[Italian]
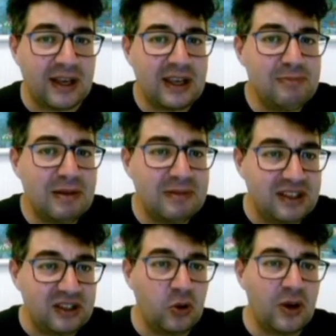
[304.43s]
il
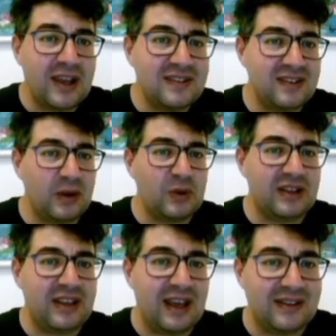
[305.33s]
bandito esita
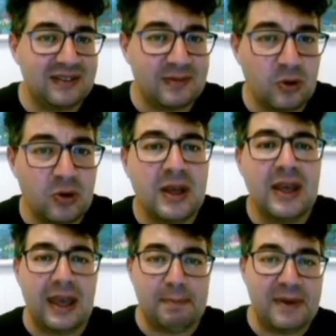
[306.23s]
qualche attimo
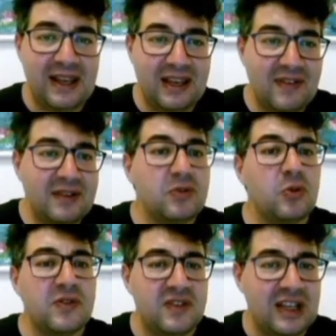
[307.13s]
e Bellevan
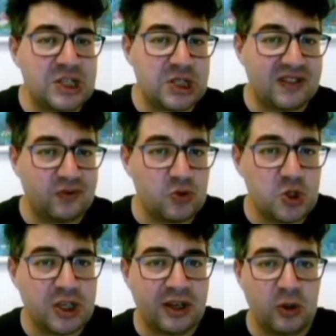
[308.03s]
non si lascia
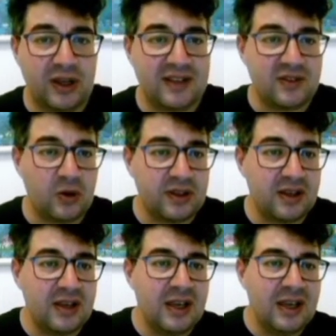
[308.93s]
sfuggire
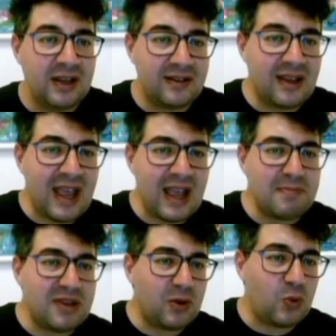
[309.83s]
l'occasione.
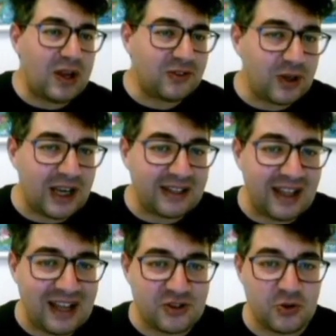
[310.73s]
Dammi qua sto
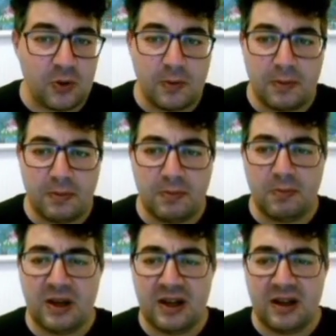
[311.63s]
catenaccio!
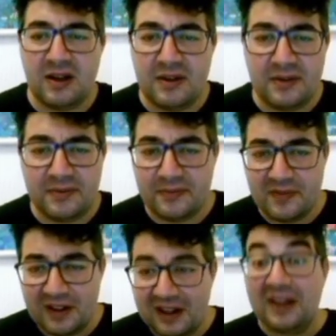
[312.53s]
Ma...
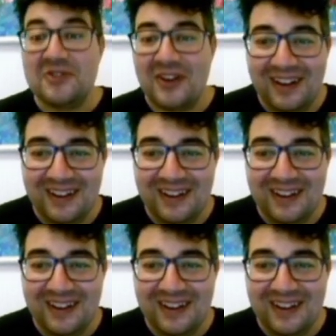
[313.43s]
Eh, cioè,